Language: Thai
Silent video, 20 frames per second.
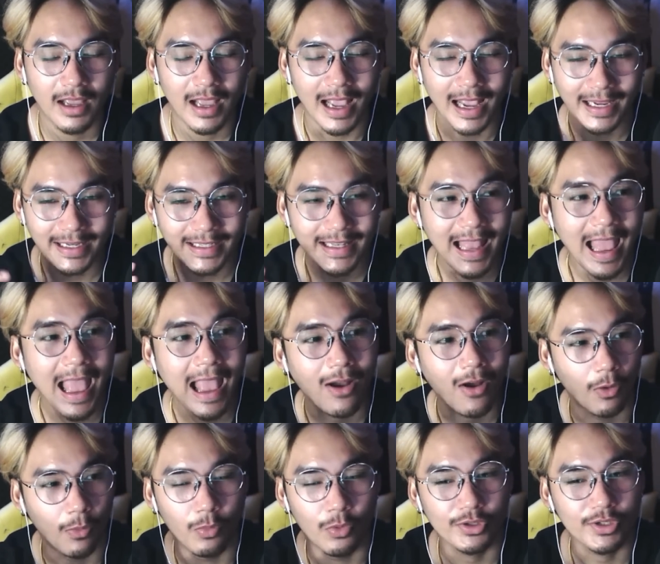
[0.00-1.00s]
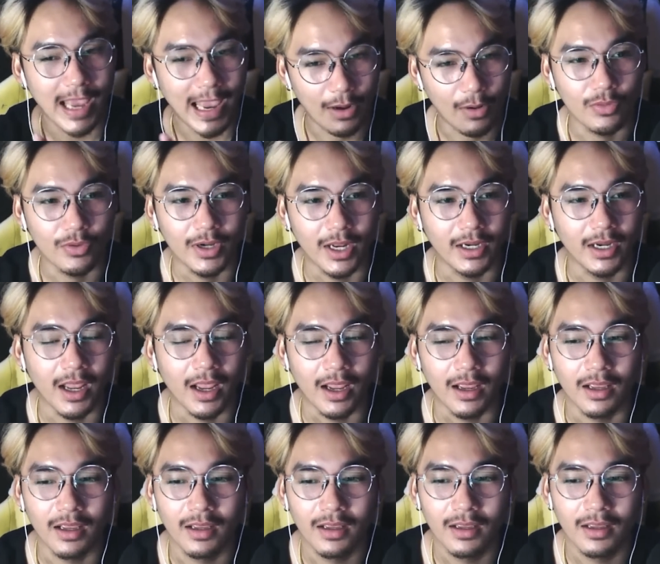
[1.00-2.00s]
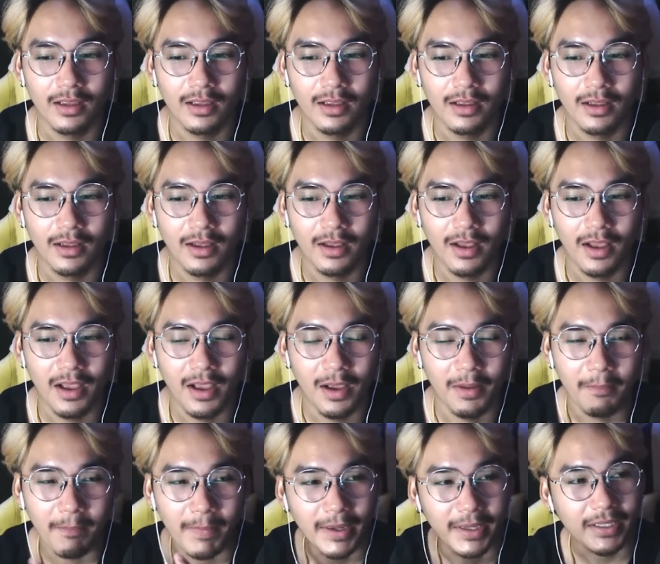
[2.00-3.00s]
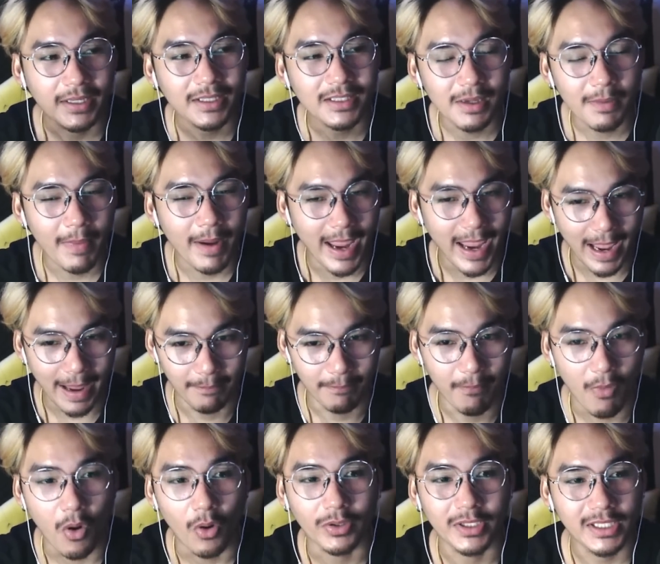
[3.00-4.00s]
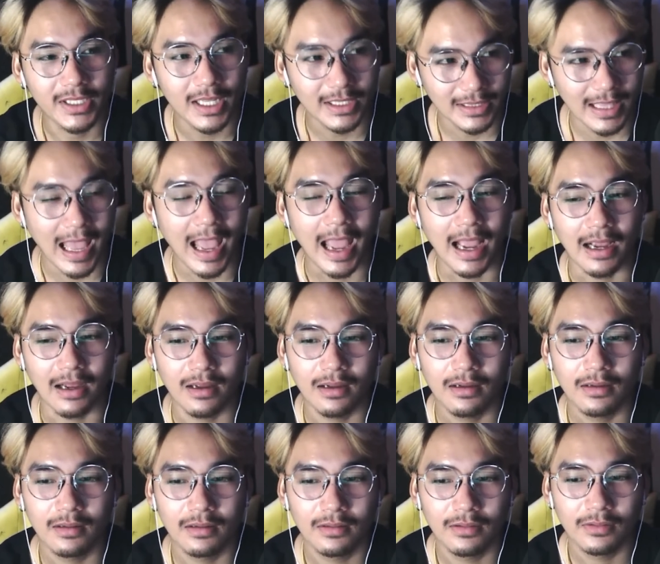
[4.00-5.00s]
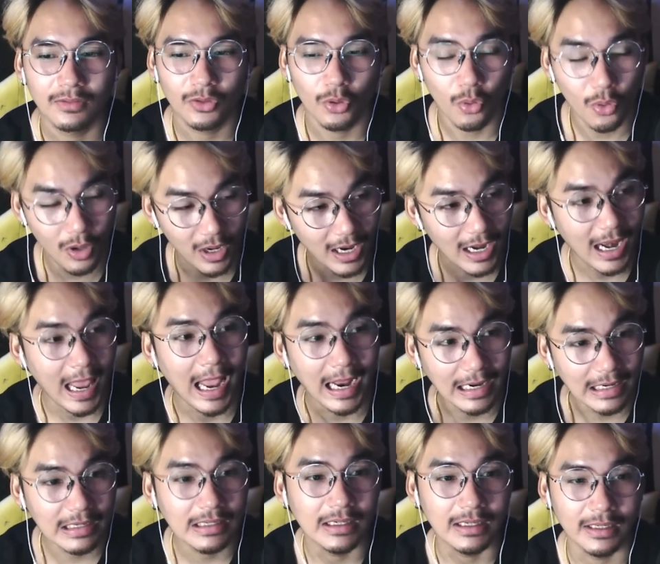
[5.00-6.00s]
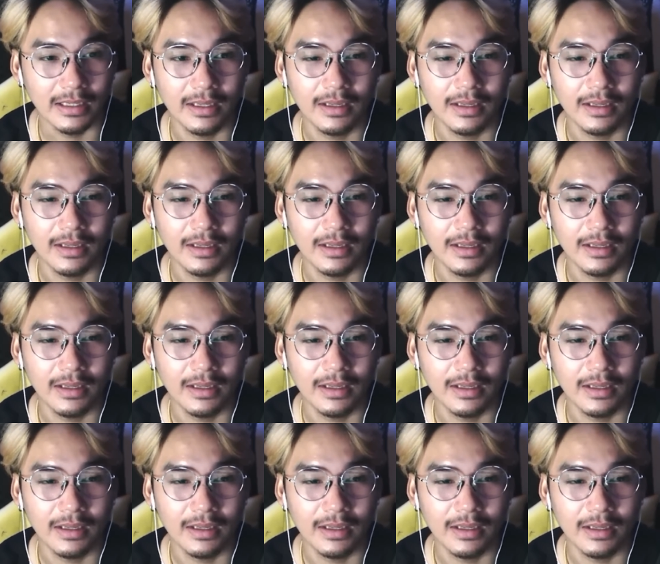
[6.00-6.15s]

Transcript: ไอ้หน้าของผู้ชายคนนั้นน่ะมันก็จะมาแอบมองที่หน้าต่างทุกครั้งเลย